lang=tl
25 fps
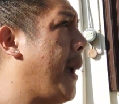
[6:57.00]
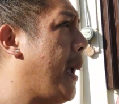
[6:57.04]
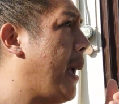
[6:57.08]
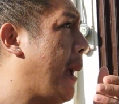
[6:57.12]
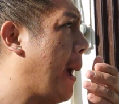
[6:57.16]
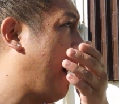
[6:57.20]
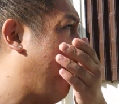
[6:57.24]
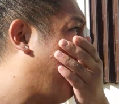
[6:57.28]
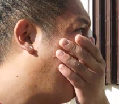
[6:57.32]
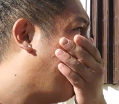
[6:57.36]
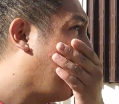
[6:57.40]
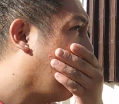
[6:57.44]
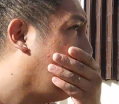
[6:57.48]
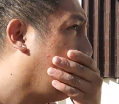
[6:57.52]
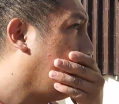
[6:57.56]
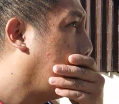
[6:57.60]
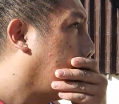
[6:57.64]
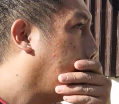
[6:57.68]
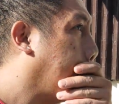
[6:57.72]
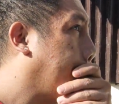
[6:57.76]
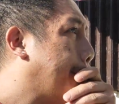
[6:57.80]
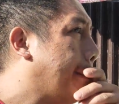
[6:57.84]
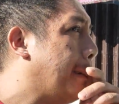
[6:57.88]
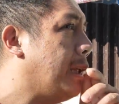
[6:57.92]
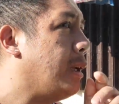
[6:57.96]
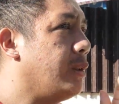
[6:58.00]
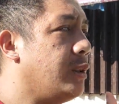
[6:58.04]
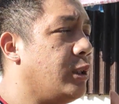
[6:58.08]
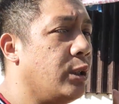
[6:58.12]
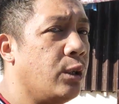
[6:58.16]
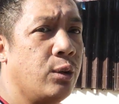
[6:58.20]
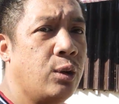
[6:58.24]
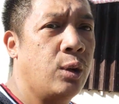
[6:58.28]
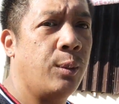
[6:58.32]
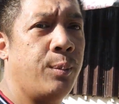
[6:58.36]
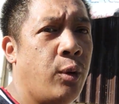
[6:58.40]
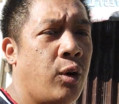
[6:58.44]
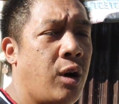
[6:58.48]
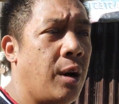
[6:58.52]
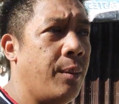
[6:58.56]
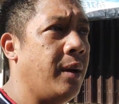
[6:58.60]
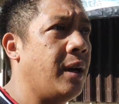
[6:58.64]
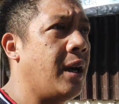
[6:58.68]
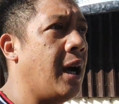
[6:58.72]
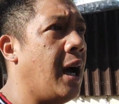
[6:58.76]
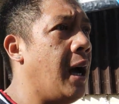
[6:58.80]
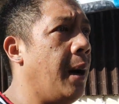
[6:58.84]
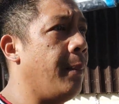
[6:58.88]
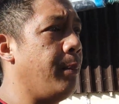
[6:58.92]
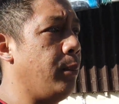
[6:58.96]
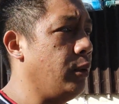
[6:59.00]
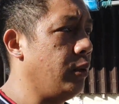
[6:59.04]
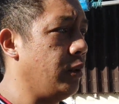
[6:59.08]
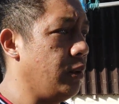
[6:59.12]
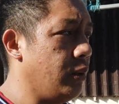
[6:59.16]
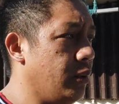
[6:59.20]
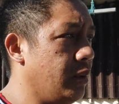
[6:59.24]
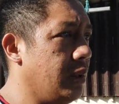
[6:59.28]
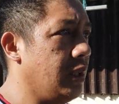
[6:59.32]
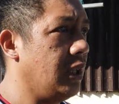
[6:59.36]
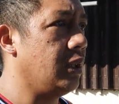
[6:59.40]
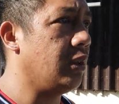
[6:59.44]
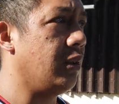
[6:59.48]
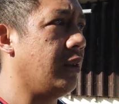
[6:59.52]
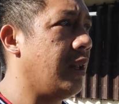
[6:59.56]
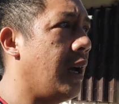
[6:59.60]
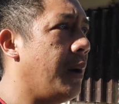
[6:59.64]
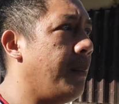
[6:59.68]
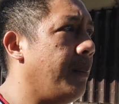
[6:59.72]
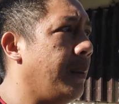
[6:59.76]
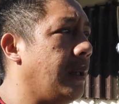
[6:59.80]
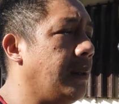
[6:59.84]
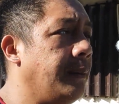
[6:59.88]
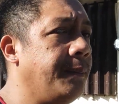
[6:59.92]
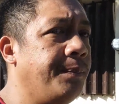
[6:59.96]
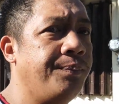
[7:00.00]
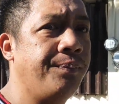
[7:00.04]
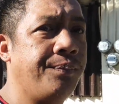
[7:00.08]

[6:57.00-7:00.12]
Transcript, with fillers: Kaya, yun sinundo po kami kahapon nung tito namin